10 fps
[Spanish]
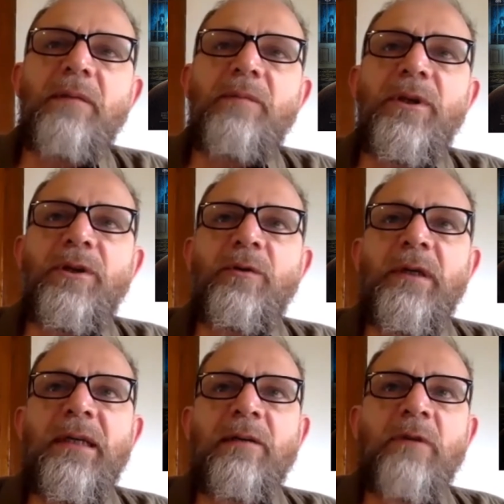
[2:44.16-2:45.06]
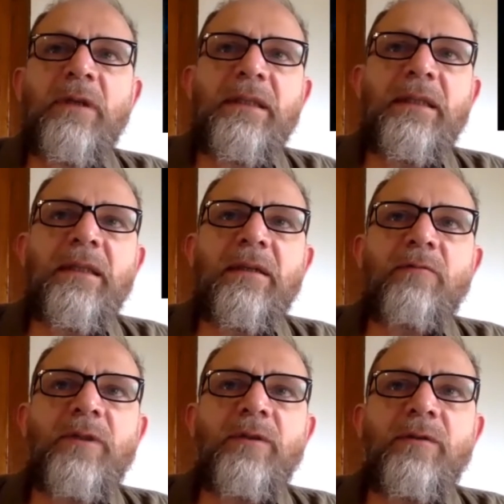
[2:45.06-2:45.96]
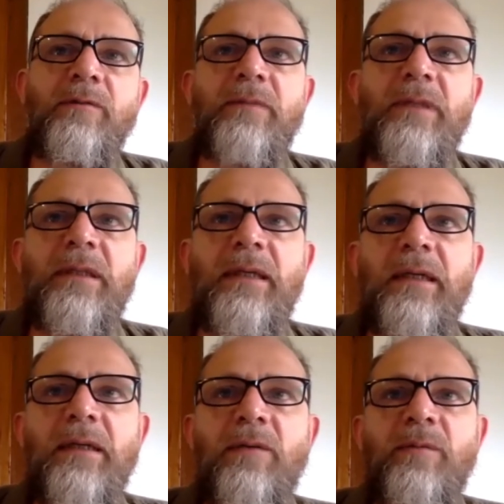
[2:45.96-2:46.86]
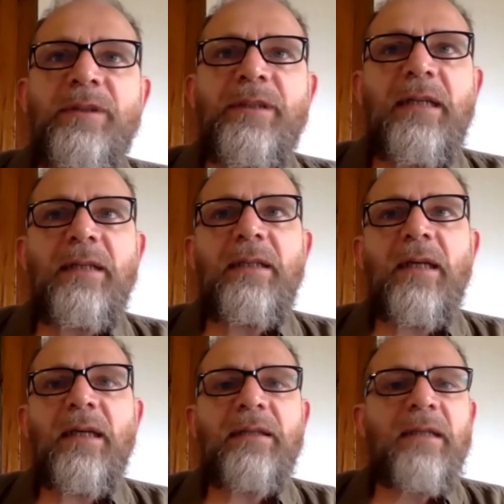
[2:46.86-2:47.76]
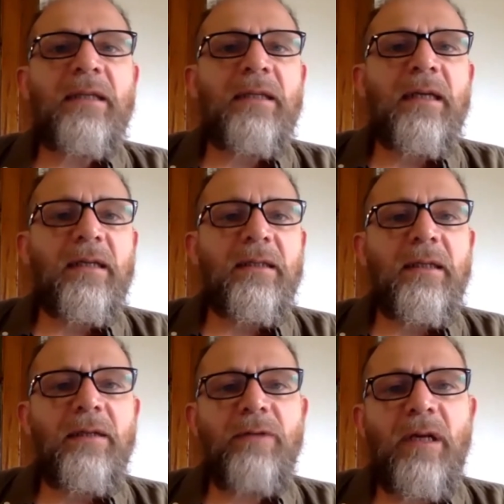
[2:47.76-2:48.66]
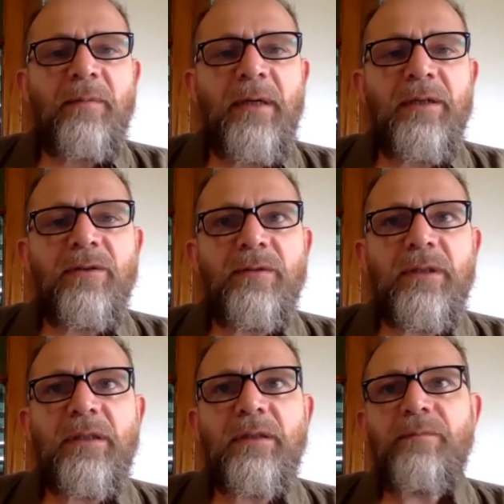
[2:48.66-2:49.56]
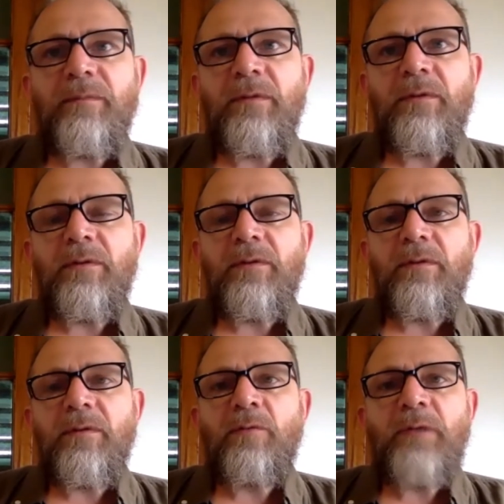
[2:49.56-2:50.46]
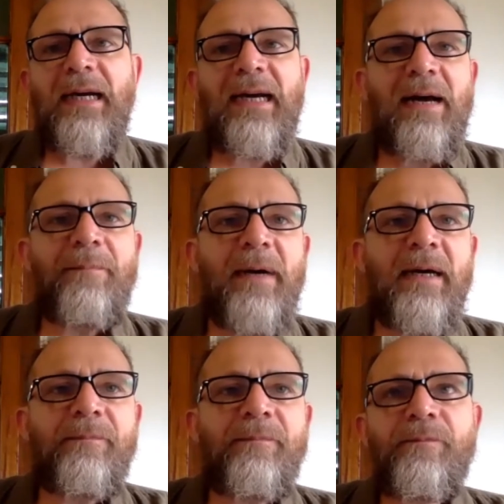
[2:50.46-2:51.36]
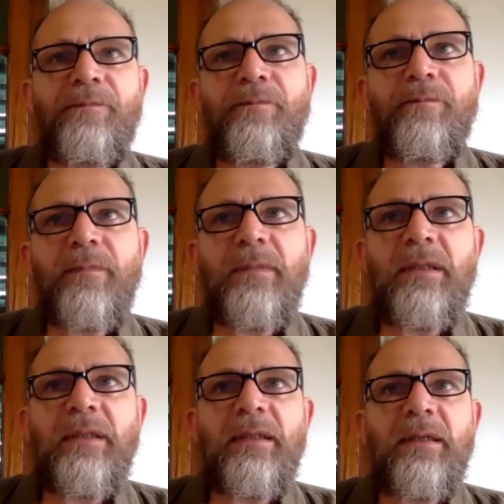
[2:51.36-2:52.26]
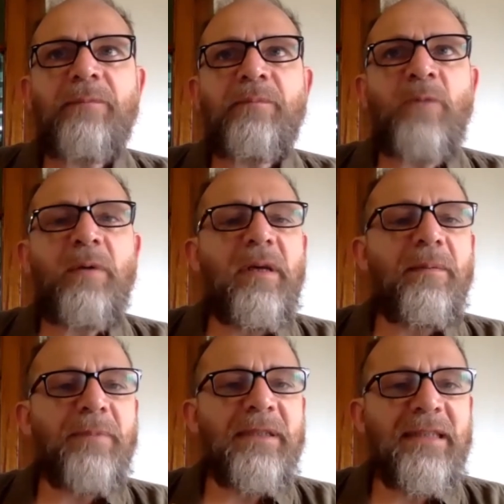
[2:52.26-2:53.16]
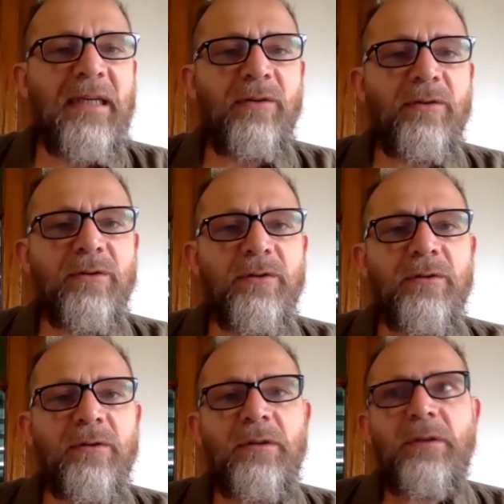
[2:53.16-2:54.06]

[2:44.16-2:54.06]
Pero no eran cualquier ruido, era como si alguien arrastrara un armario, ¿viste? O, una cama. Eh, eran muebles pesados.